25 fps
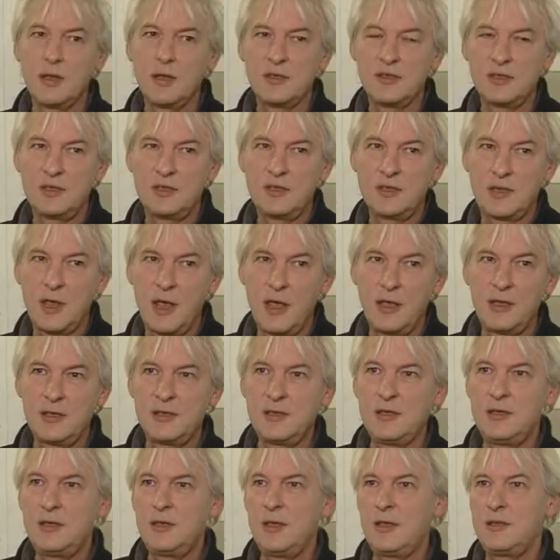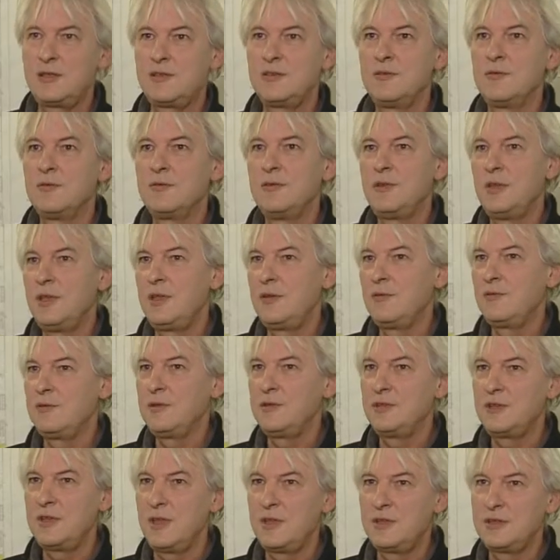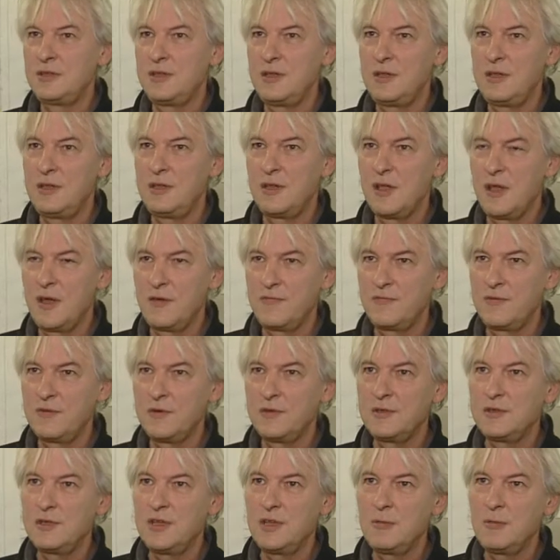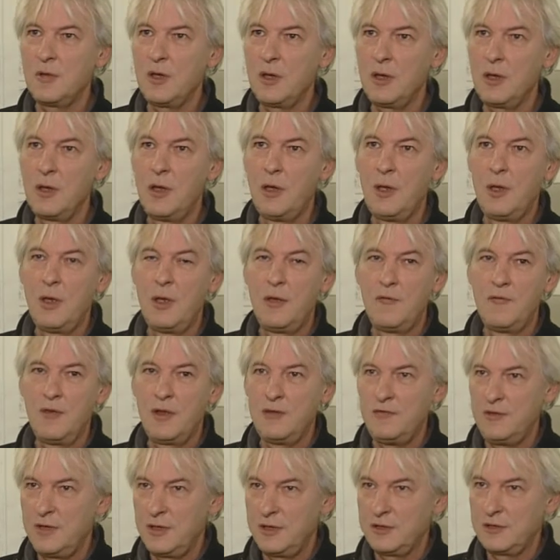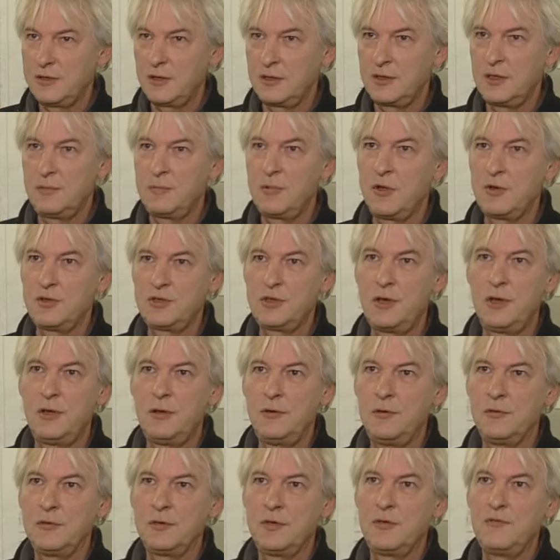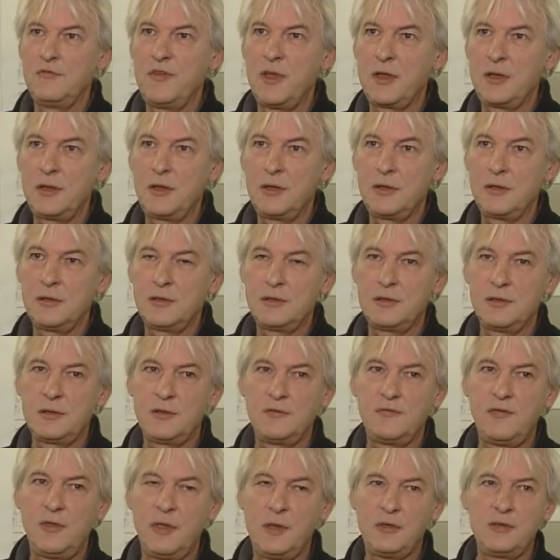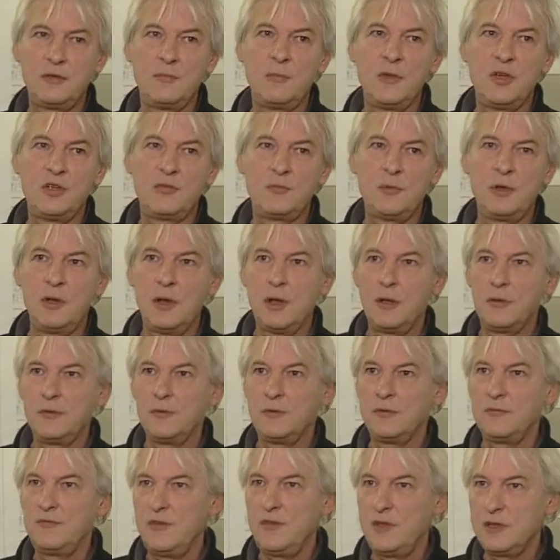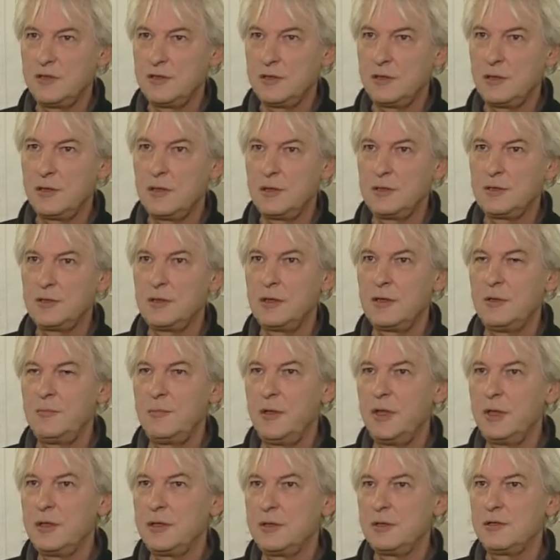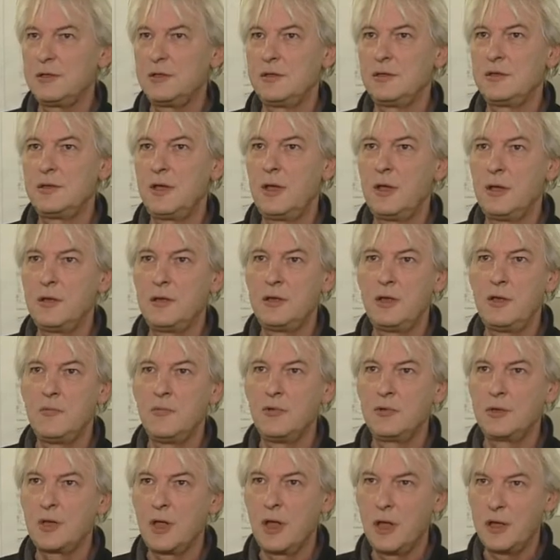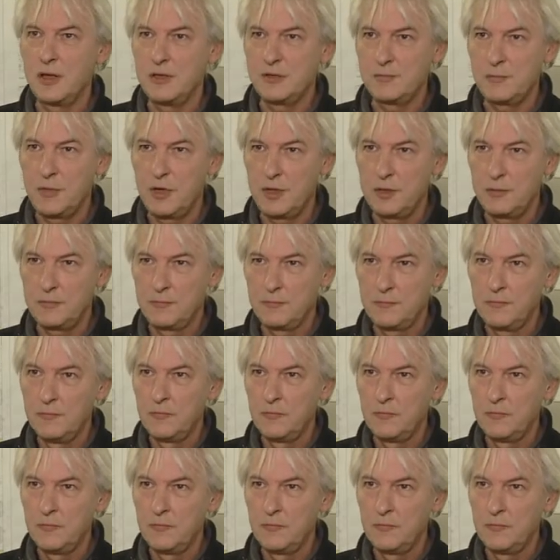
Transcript: Das zeigt sich jetzt noch nicht und ist jetzt nicht nachvollziehbar, weil wie gesagt die Baustelle noch nicht fertig ist. Es fehlt zum Beispiel auch noch ein wesentliches Element, das ist die Anhebung der Eisbahn,